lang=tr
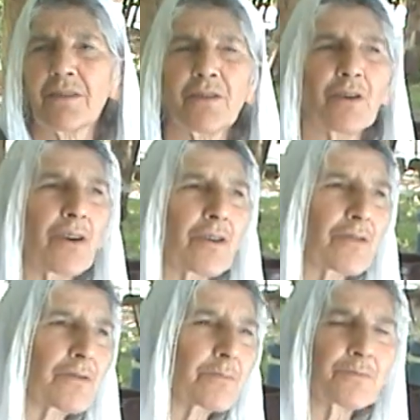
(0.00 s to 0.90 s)
O,
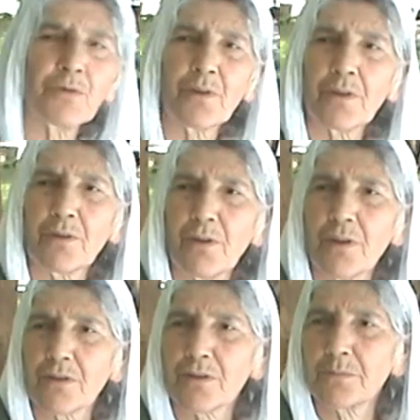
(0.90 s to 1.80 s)
oğlum ya
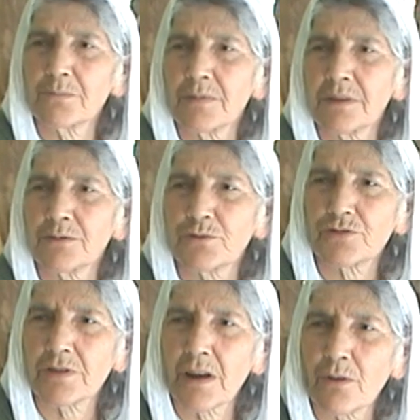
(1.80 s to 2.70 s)
oğlum
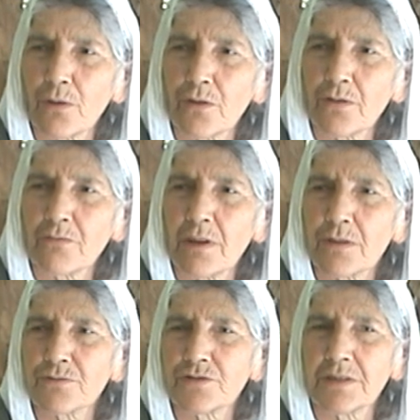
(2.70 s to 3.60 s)
üç tane oğlum var
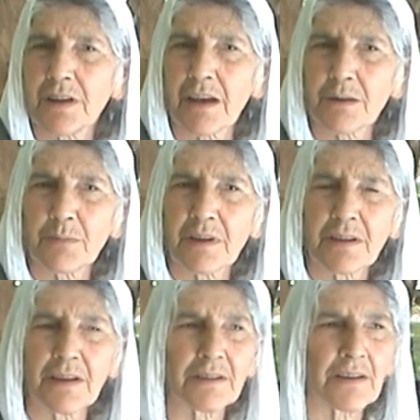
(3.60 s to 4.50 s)
üçü de
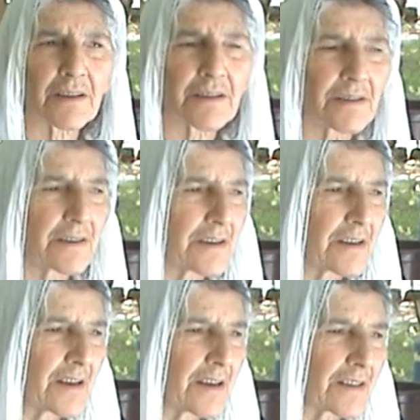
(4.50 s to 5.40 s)
Almanya'da.
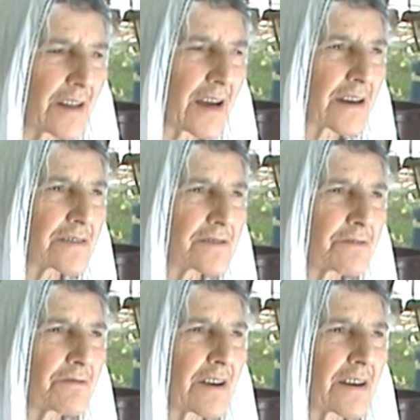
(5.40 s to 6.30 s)
Ne
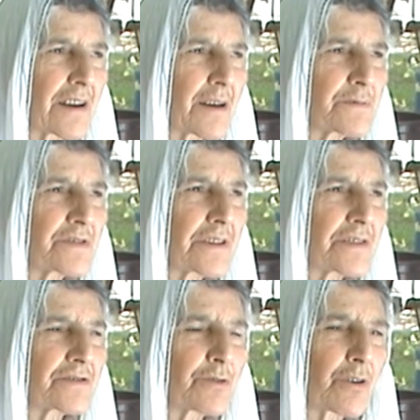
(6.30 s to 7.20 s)
kızım var ne bir şey işte